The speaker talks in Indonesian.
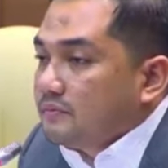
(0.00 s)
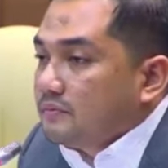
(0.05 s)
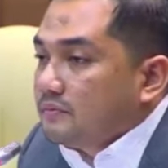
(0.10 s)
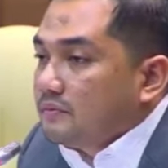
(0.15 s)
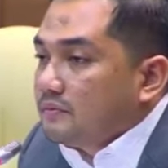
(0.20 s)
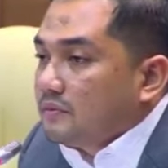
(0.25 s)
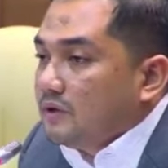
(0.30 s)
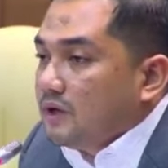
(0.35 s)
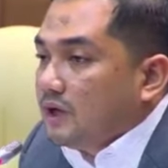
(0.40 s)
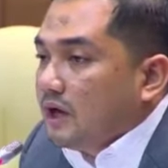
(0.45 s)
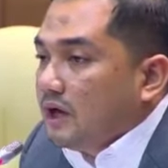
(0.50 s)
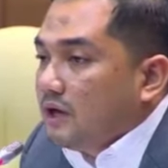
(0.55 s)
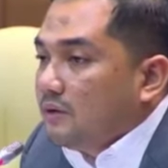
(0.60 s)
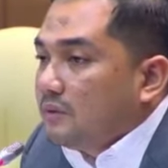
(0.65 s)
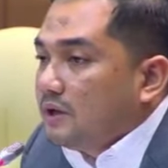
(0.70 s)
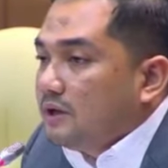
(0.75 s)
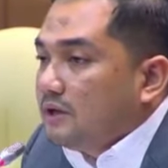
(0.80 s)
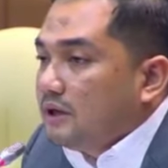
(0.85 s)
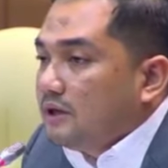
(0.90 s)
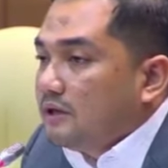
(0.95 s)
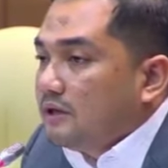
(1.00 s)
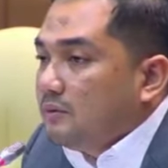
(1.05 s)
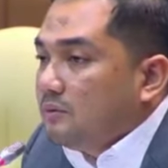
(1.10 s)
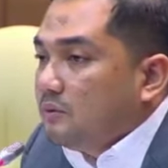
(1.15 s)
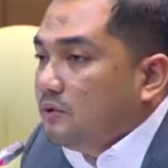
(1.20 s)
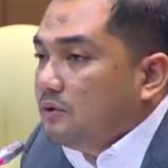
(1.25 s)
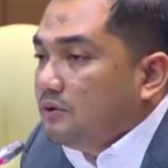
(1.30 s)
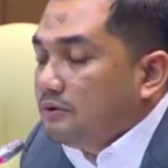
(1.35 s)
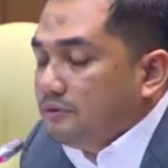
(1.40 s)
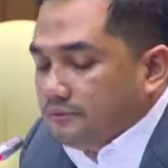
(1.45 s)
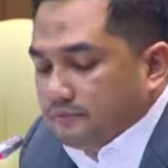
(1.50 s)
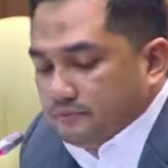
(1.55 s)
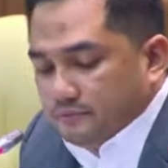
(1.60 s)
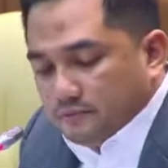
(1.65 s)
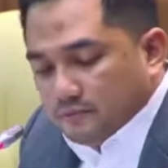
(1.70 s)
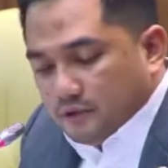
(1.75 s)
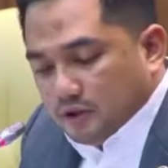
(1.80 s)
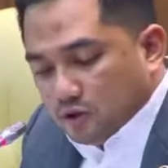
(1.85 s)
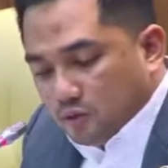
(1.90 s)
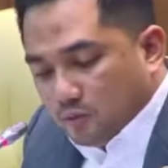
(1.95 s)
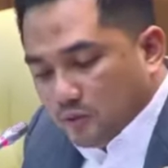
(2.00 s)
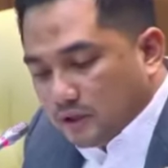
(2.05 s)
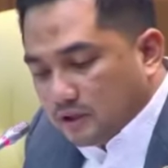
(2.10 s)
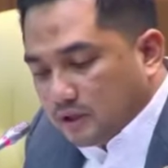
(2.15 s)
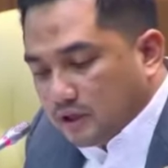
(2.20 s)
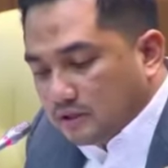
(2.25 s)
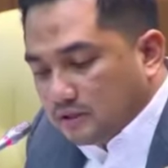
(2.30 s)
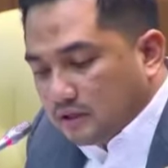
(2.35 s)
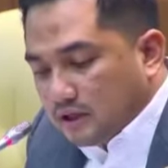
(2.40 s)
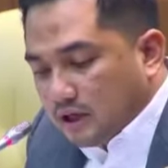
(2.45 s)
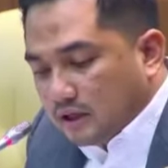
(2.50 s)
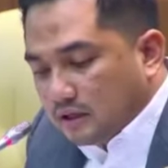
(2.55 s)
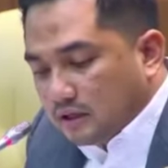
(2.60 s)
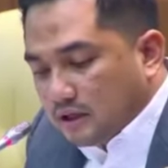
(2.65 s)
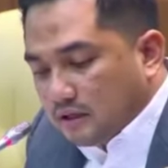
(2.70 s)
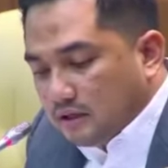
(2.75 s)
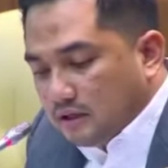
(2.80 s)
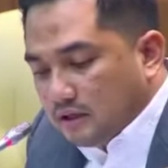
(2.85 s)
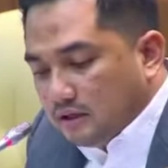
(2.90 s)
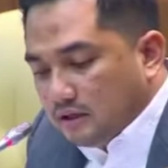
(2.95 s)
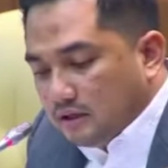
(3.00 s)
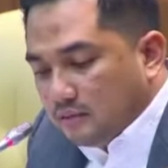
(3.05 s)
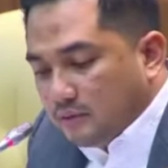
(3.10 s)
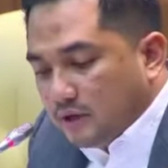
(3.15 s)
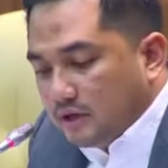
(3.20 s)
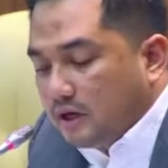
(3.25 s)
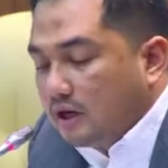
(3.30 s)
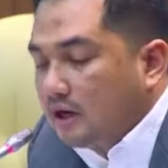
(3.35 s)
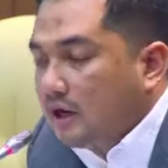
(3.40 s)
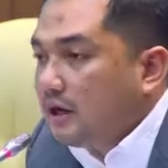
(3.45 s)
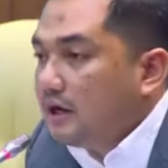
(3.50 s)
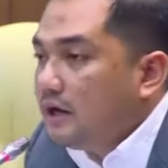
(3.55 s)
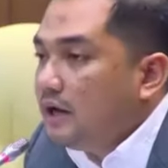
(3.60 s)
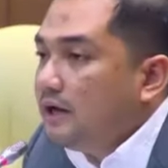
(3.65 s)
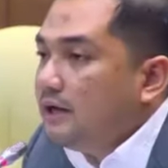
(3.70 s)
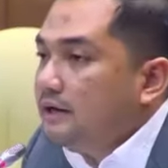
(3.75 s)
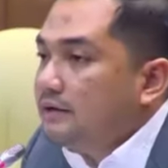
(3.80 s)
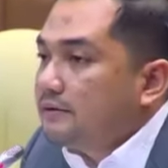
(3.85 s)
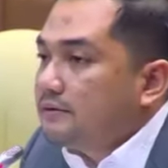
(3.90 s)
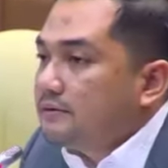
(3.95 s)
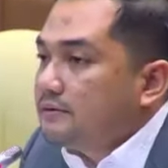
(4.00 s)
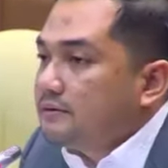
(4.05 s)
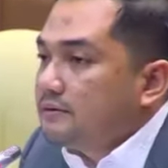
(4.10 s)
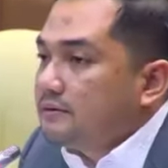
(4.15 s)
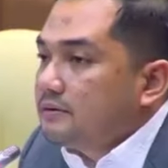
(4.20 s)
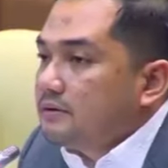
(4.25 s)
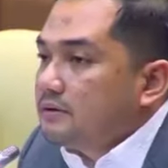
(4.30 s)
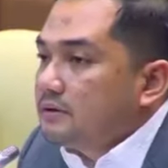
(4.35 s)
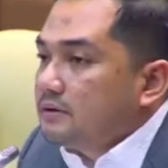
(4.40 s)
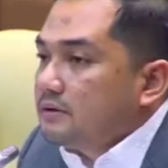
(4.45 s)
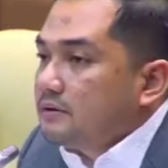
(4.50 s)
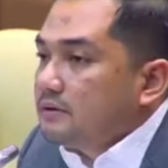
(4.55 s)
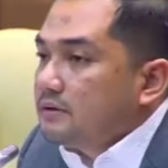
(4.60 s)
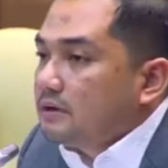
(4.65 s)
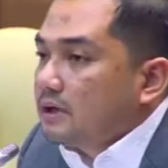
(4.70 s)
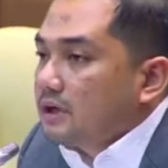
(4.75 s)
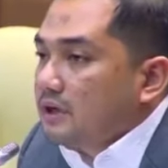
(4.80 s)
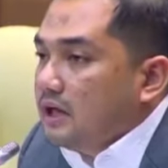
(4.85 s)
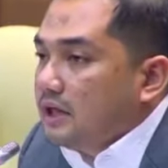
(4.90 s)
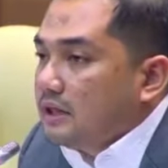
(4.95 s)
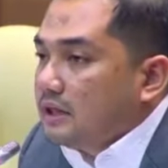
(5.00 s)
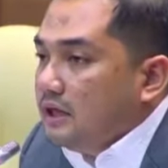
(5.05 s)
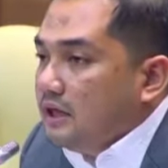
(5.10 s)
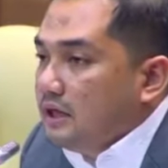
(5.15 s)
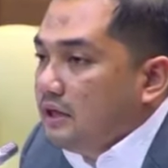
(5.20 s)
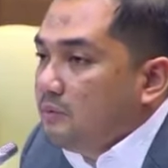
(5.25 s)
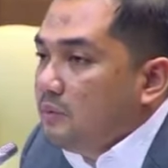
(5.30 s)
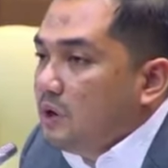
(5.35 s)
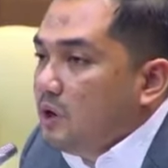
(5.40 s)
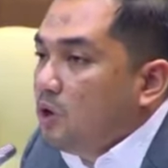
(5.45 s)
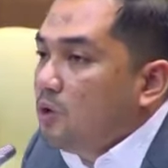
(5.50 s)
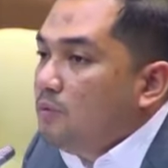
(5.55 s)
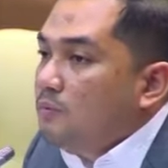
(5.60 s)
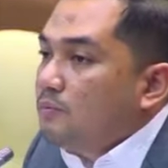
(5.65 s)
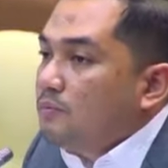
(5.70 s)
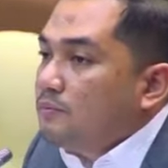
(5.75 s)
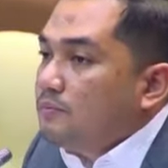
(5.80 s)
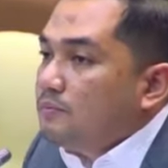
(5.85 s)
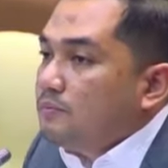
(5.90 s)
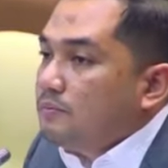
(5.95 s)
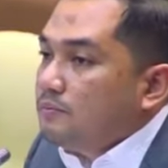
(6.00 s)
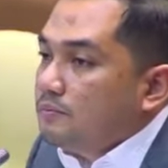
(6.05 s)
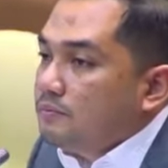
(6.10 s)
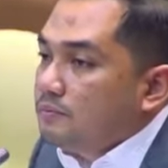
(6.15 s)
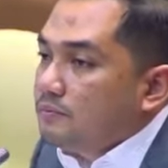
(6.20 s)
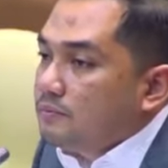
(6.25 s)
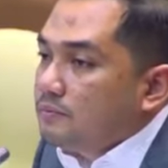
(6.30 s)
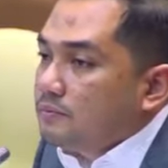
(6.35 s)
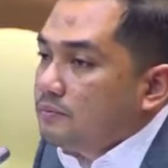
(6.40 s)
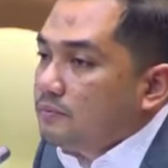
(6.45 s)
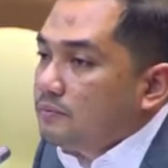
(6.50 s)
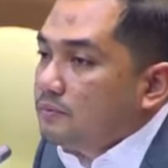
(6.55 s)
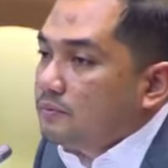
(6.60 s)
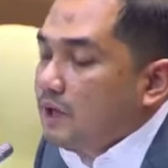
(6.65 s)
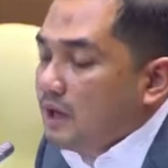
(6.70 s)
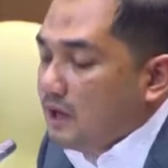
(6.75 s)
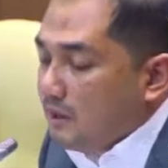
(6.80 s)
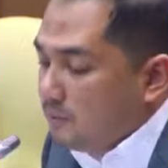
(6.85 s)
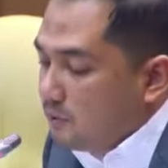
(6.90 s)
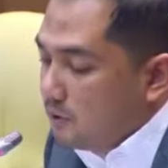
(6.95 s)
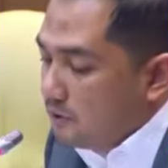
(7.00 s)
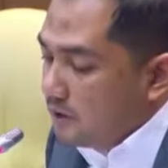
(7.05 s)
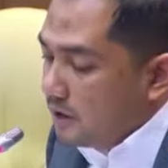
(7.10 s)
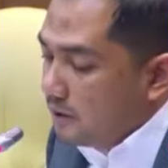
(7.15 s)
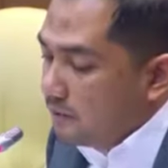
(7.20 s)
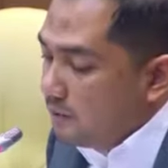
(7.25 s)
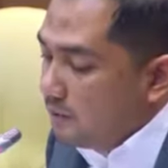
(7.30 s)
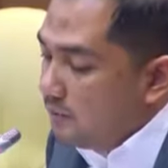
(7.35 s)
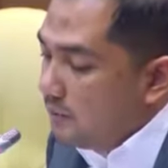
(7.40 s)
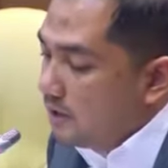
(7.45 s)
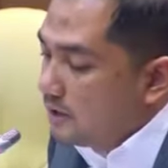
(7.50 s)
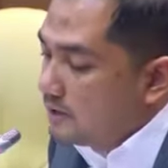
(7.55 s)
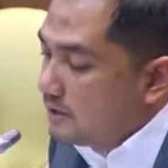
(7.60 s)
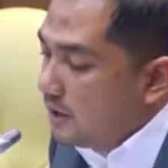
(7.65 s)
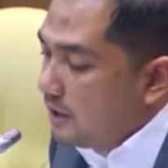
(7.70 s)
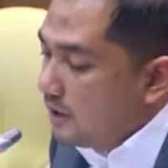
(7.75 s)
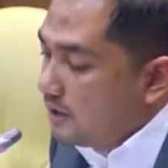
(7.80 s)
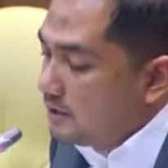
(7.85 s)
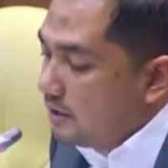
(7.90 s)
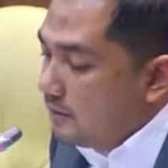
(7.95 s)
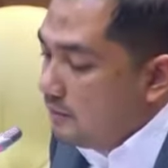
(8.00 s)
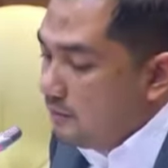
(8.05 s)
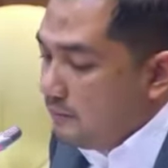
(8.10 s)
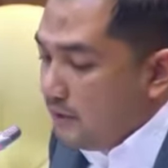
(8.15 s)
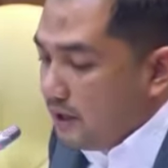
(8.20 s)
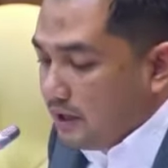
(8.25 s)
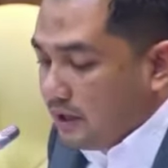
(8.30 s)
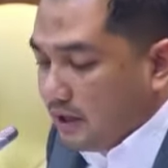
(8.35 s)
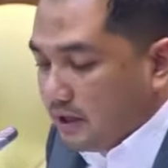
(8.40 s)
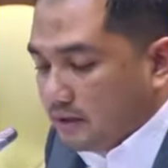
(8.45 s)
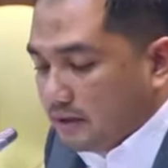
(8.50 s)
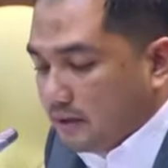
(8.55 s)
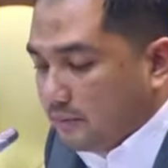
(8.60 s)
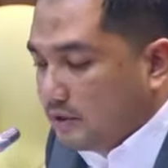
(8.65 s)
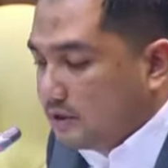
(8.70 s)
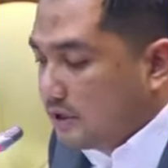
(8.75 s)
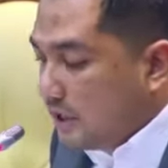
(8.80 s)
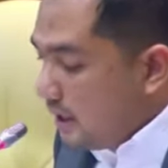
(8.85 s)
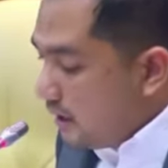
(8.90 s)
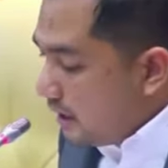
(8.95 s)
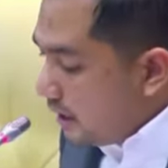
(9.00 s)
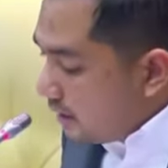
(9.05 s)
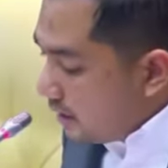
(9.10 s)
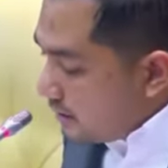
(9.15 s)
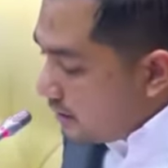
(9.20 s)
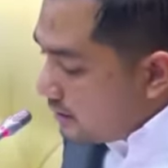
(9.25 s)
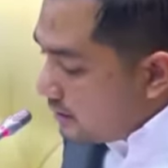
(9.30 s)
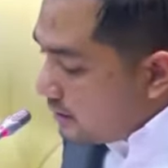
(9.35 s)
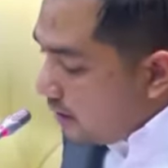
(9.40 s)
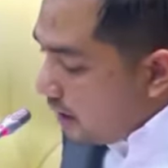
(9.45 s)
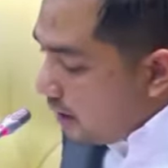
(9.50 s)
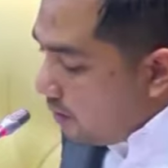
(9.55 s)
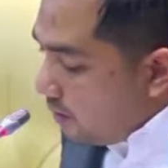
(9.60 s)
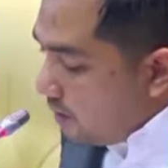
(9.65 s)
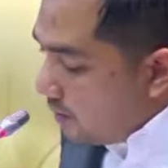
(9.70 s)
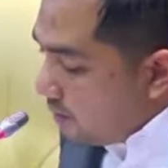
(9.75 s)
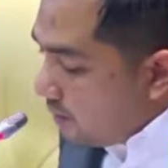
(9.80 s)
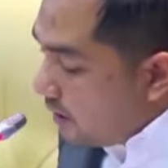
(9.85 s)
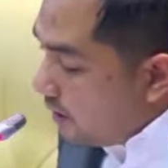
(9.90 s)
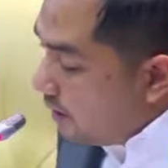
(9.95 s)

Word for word: Di Kalimantan Timur, di Sumatera Selatan, dan di tempat yang lain-lain. Kendati ini belum dalam konteks pemeriksaan hasil BPK, tapi saya ingatkan sejak awal Pak,